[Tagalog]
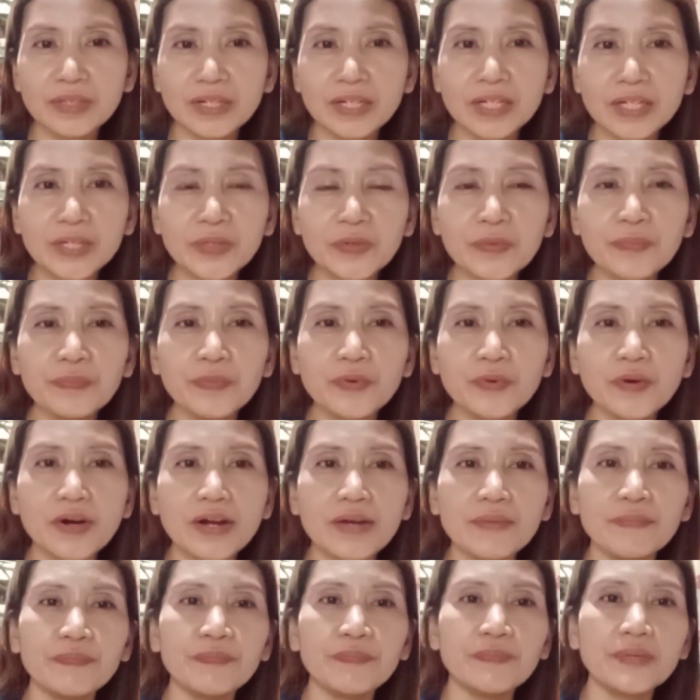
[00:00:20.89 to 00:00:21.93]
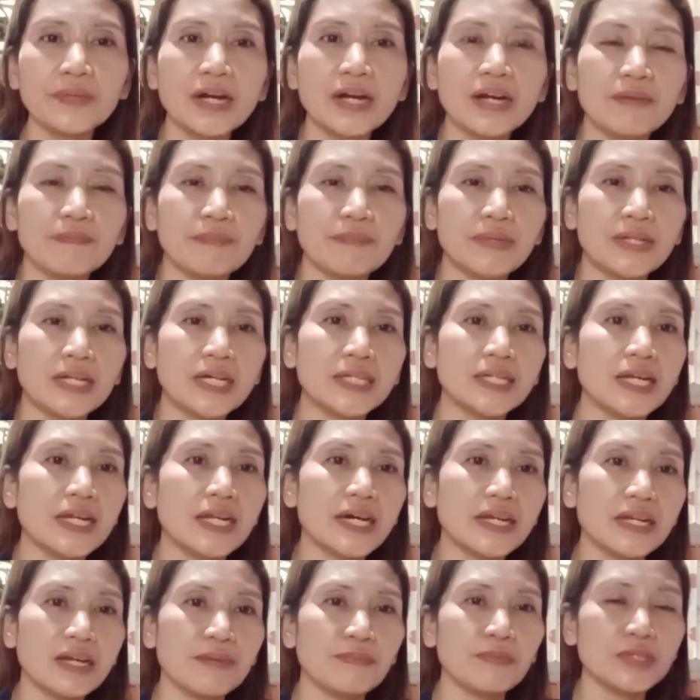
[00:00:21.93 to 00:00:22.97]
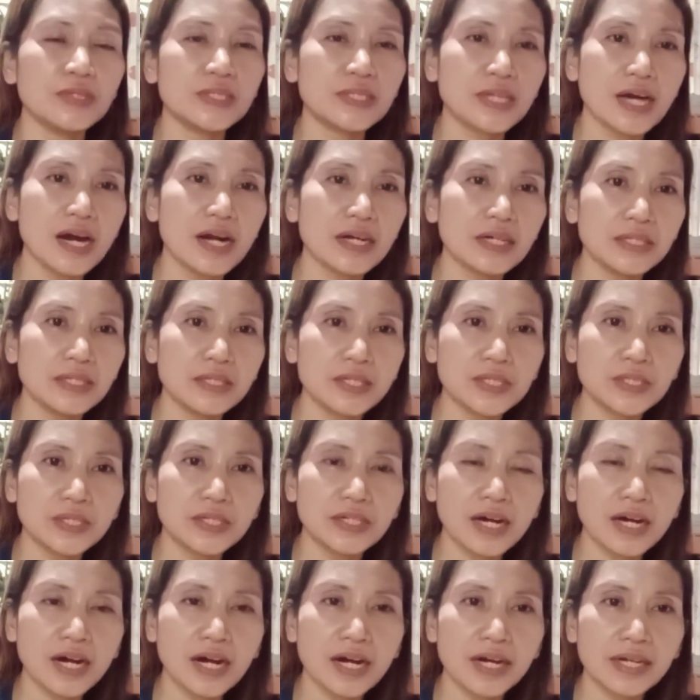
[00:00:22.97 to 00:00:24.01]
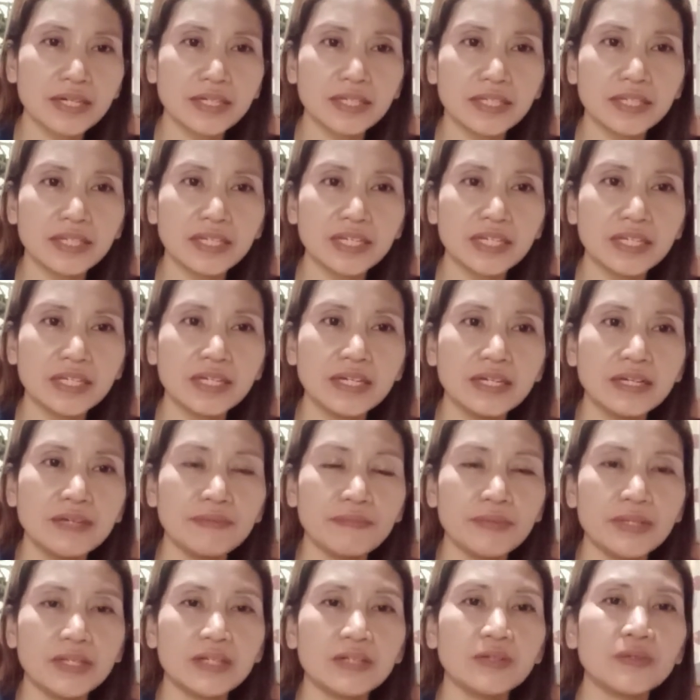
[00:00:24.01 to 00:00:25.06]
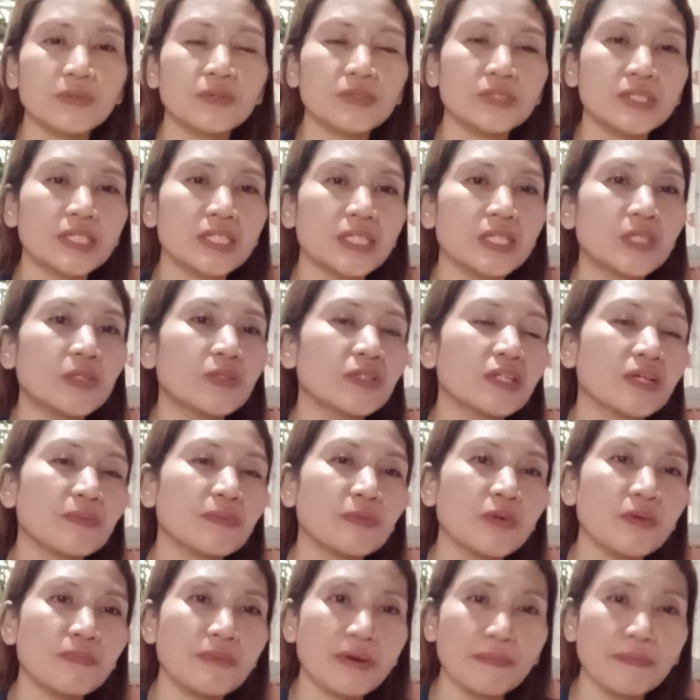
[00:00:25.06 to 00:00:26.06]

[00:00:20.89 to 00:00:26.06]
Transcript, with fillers: Ngayon po ay pinadala na po sa akin ni Sir Harry Pinang-grocery ko na po.